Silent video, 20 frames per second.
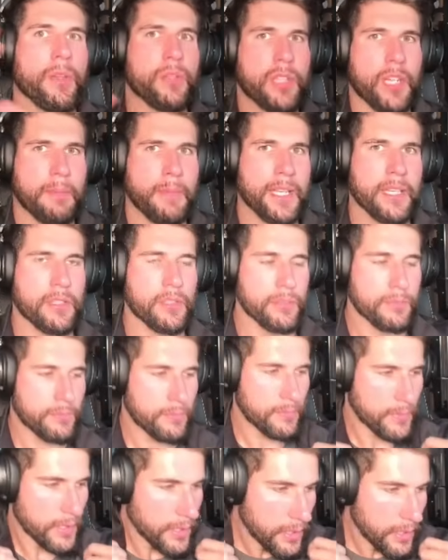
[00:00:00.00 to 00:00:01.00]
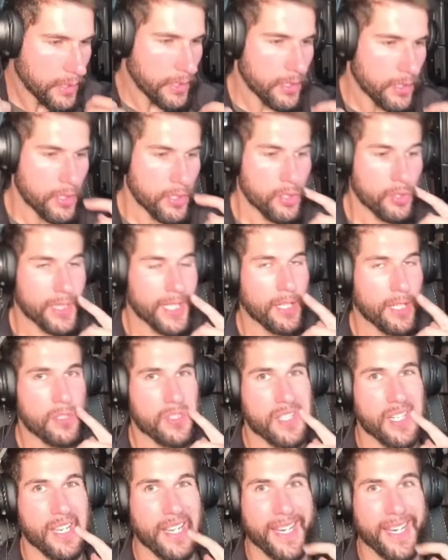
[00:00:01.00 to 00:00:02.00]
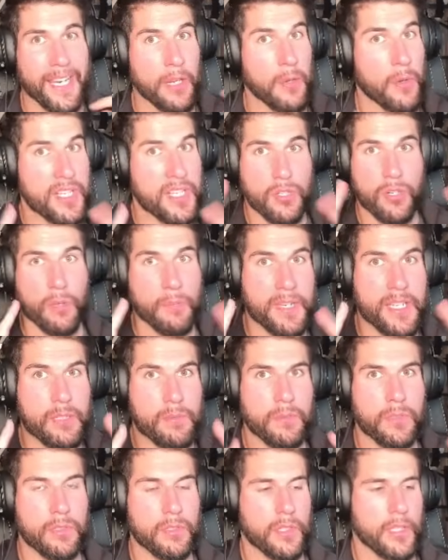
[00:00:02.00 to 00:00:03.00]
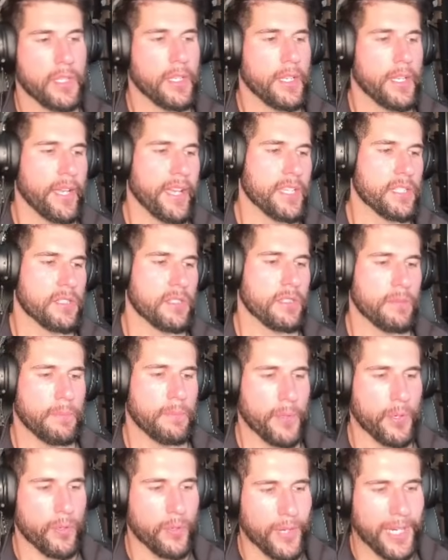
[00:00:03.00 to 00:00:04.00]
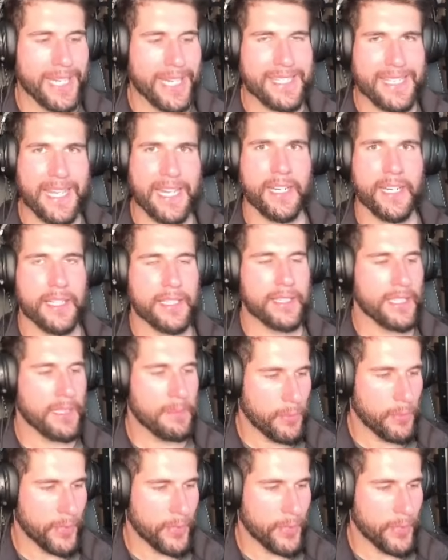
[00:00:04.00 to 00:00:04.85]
tremendo, y otra cosa, que no es lo mismo, es progresar en el tiempo y